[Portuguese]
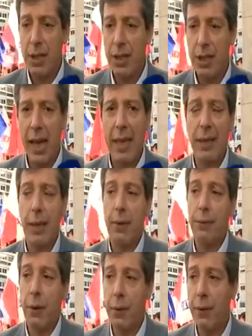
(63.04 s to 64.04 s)
Se nada
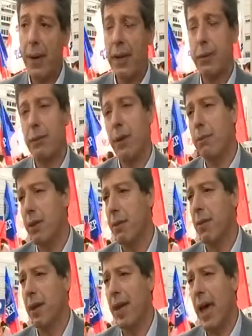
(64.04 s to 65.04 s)
for feito, vamos
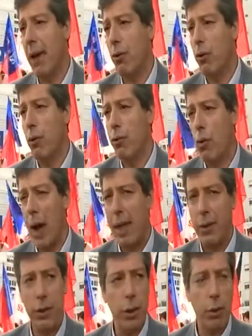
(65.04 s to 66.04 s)
avaliar o novo
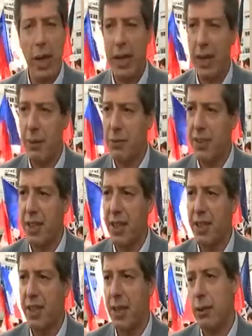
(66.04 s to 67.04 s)
quadro e o que é que iremos fazer
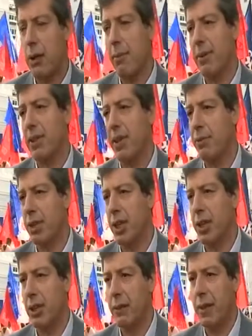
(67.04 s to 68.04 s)
a seguir. Naturalmente, teremos
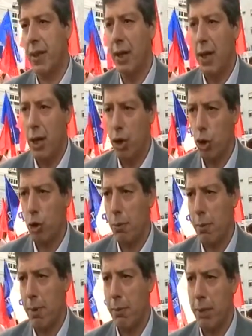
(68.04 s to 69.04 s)
que intervir junto
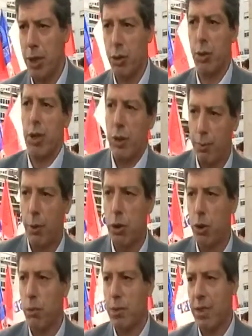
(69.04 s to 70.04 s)
ao Primeiro-Ministro e
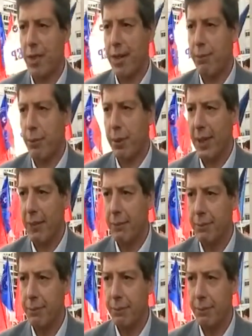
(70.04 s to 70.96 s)
depois junto ao Presidente da República.